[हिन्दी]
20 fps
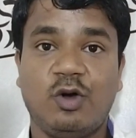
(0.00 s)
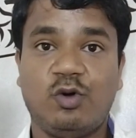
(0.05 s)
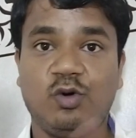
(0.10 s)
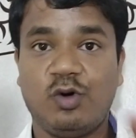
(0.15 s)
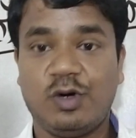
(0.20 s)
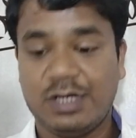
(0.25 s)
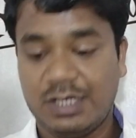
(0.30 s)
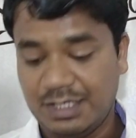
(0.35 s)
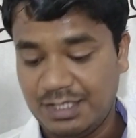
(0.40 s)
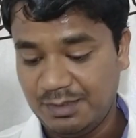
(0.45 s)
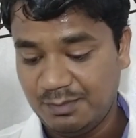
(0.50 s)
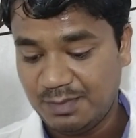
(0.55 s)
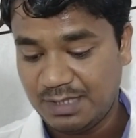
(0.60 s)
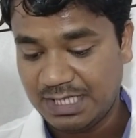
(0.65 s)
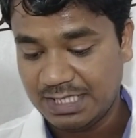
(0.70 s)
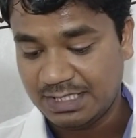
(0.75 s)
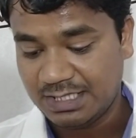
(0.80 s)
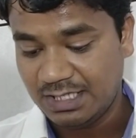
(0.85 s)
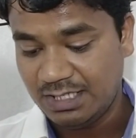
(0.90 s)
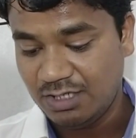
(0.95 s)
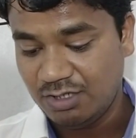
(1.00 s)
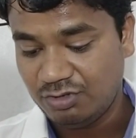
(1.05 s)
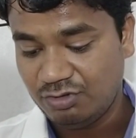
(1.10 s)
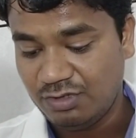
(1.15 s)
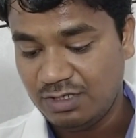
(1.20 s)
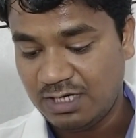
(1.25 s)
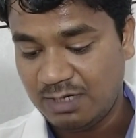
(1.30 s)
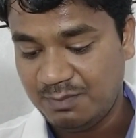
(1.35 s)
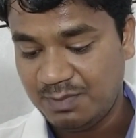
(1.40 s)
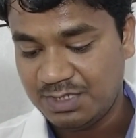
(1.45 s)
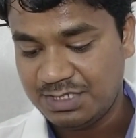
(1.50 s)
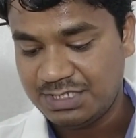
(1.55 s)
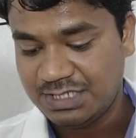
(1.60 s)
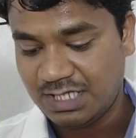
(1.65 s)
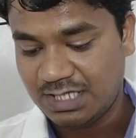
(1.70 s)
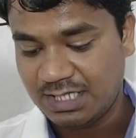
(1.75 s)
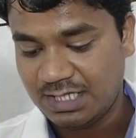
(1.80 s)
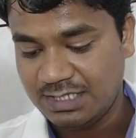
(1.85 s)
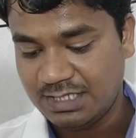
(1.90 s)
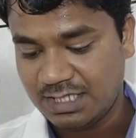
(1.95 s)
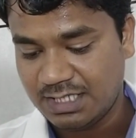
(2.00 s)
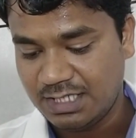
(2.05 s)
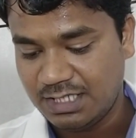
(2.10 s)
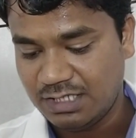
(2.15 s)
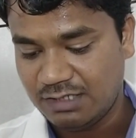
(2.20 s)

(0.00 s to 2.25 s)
टोटल की बात कर ले तो यहाँ पे चार हज़ार